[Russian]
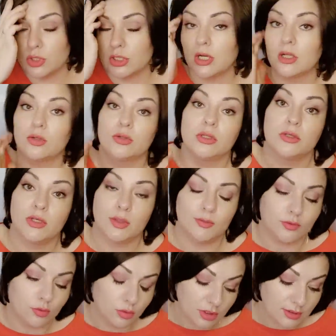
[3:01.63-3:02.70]
холодное время
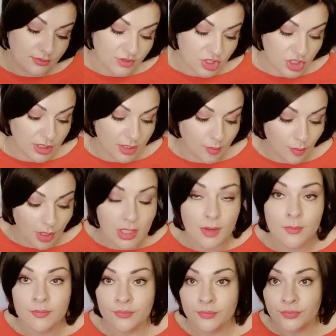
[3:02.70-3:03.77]
года, движения мало,
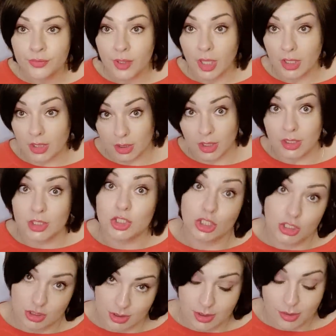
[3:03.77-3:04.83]
и иногда
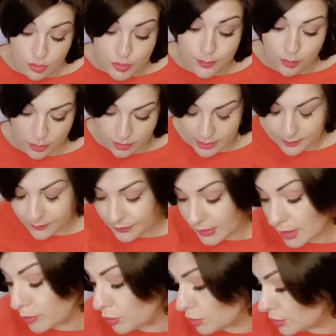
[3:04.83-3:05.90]
кишечник дает сбой, да,
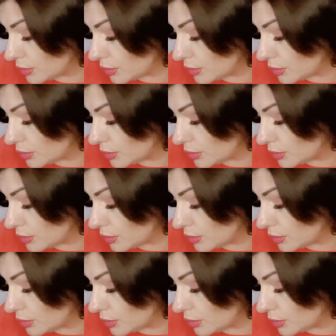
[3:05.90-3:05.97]
работа